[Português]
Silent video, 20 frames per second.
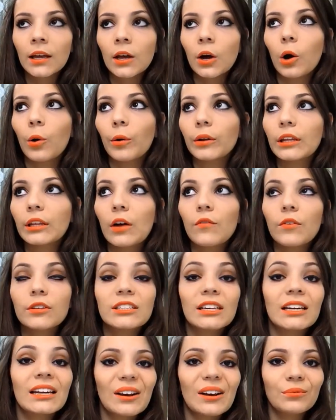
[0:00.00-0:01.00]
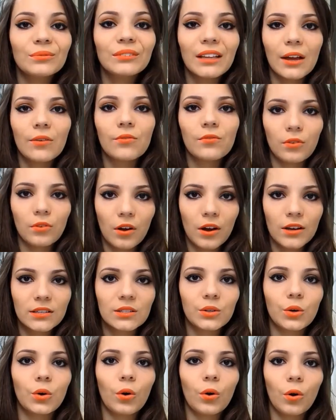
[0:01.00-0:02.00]
Ou então você não tem um gloss
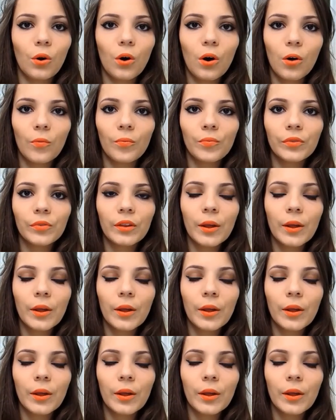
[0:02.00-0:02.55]
incolor,